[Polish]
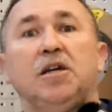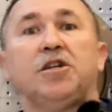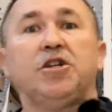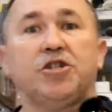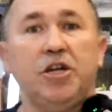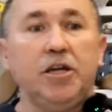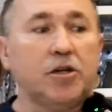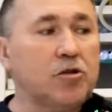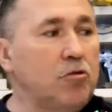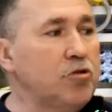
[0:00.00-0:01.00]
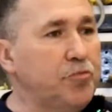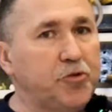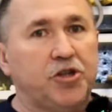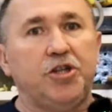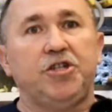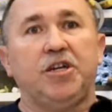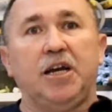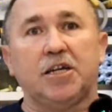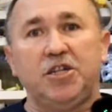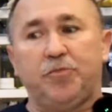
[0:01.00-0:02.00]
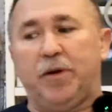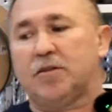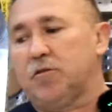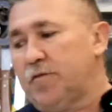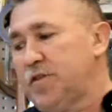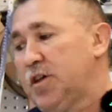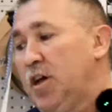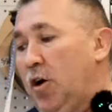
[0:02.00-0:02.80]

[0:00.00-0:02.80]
Jeżeli ktoś przyjdzie, jakiś pracownik,